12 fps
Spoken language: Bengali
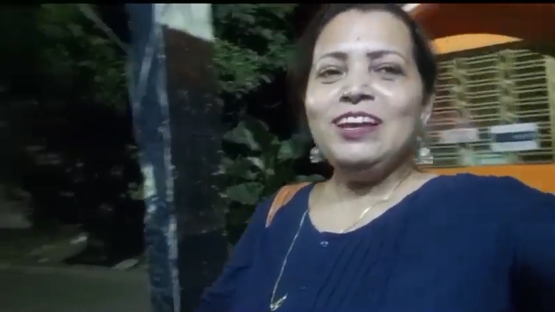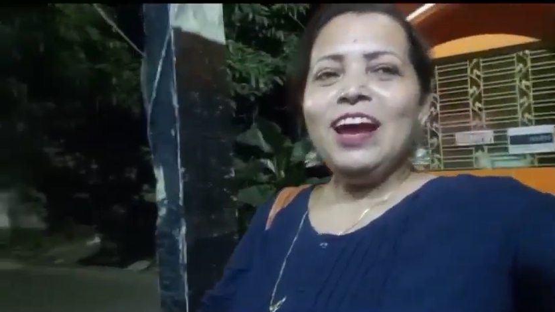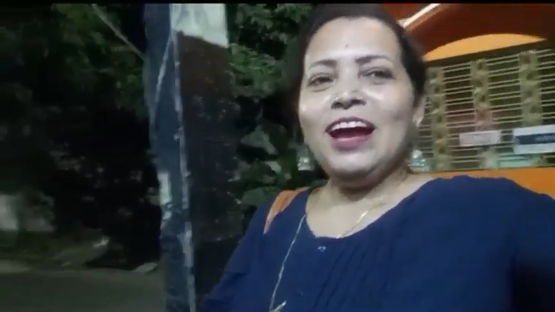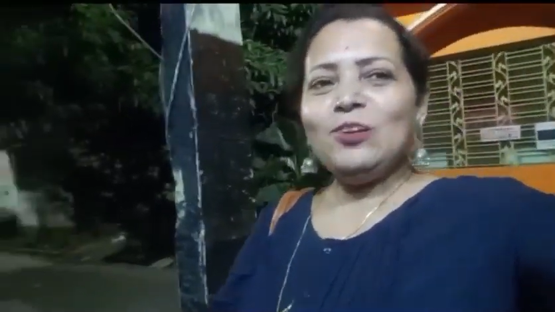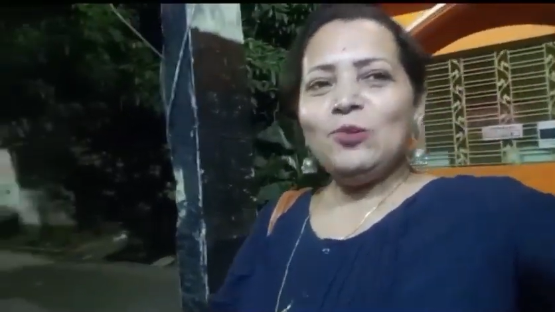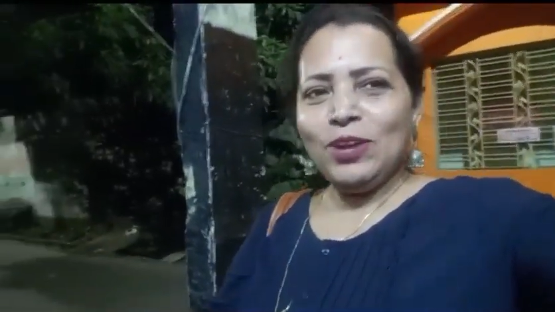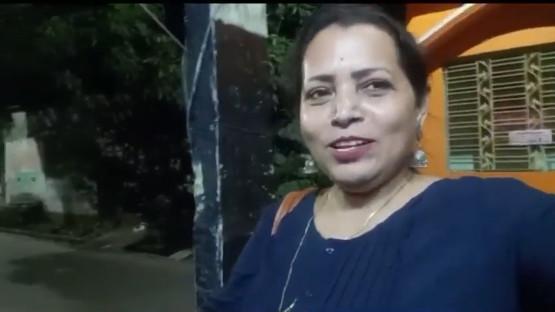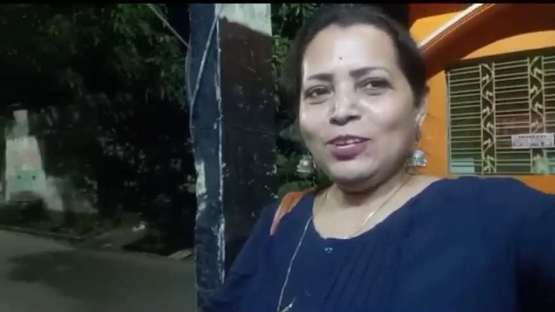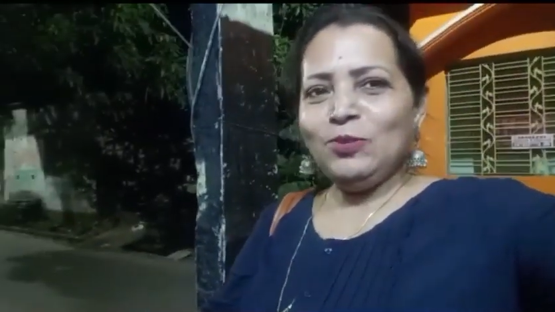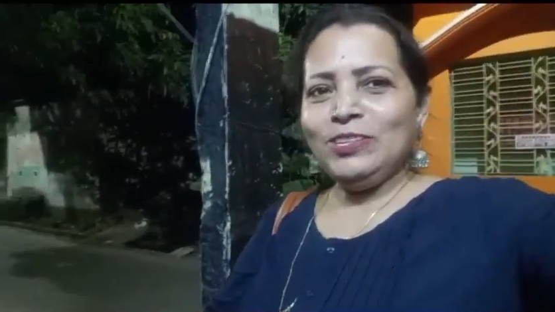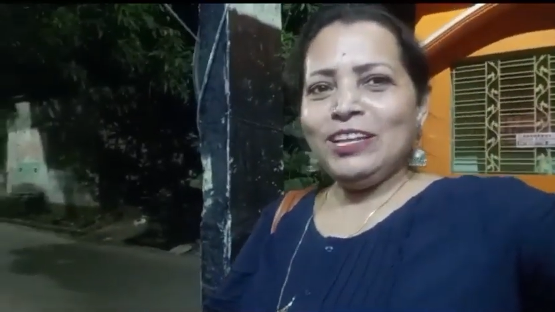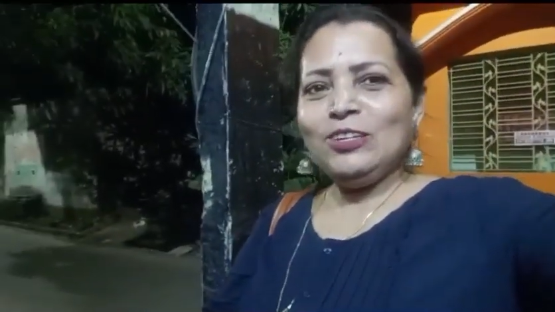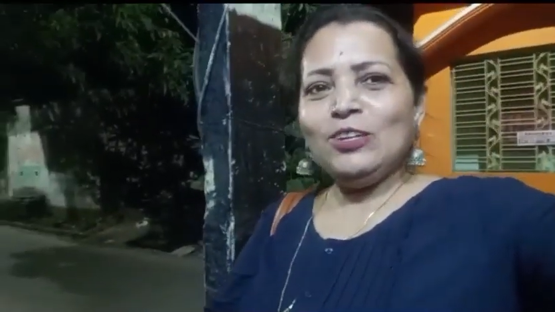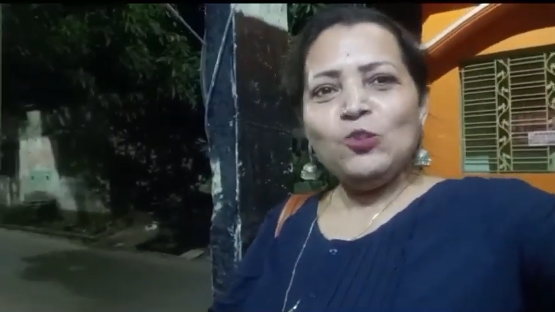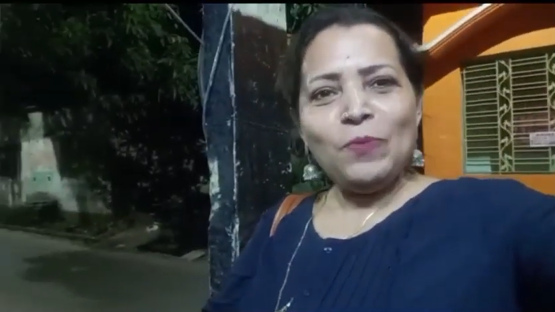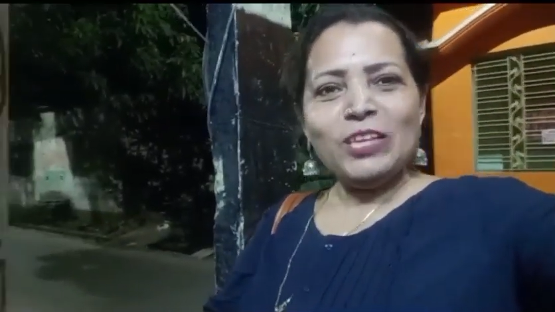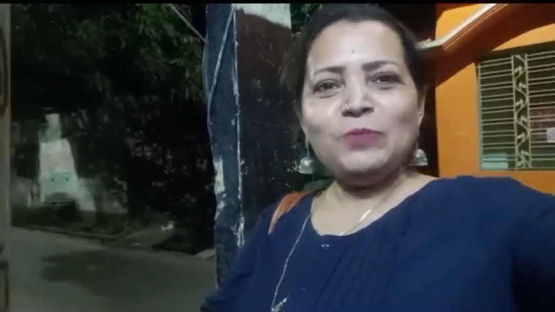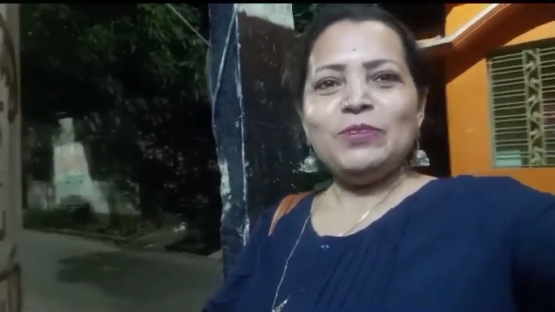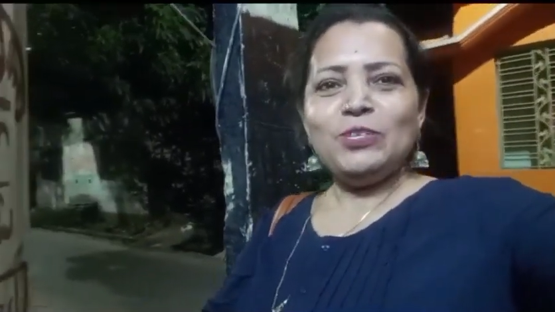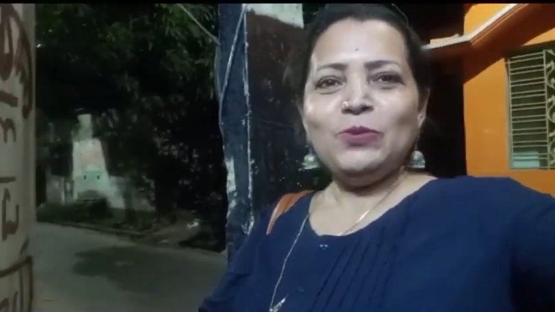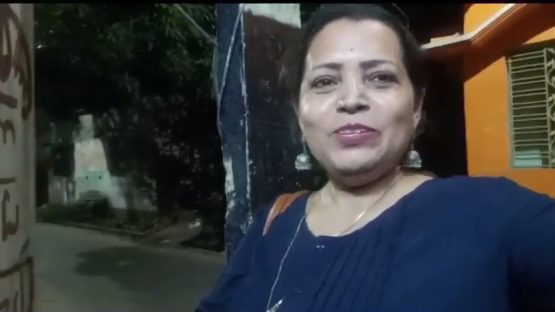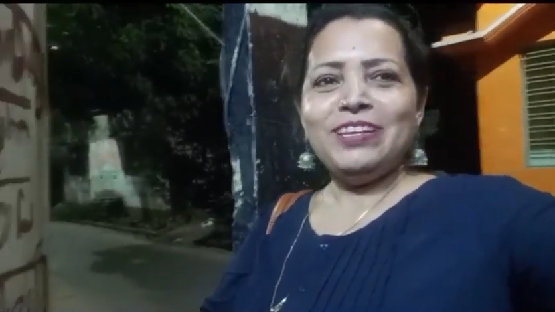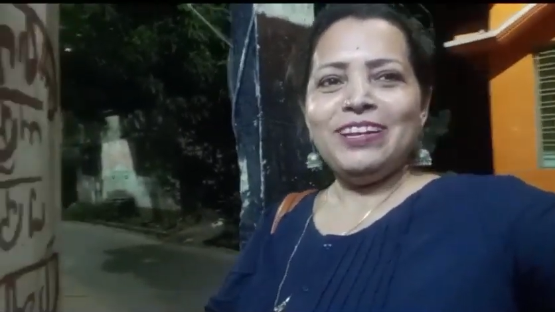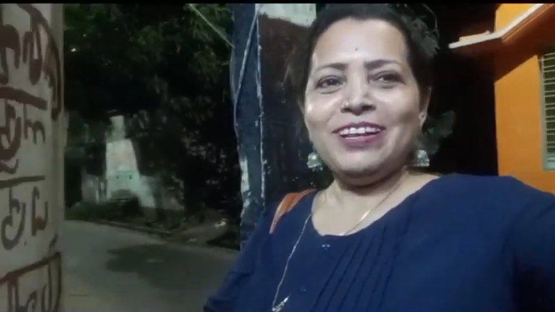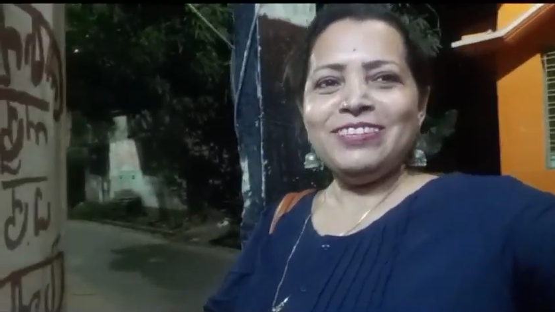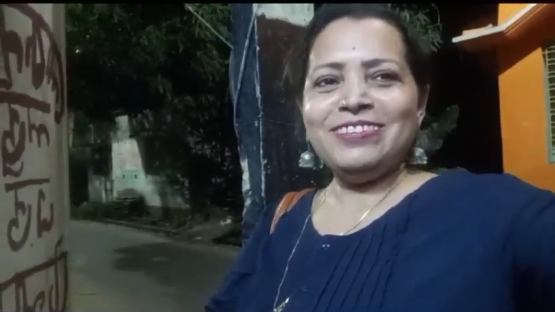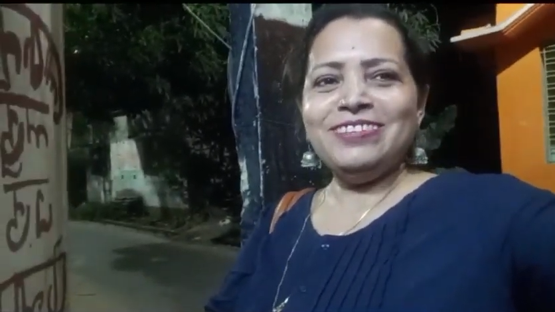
আর কলকাতার ওয়েদারটা একটু প্যাচপ্যাচে ওয়েদার আছে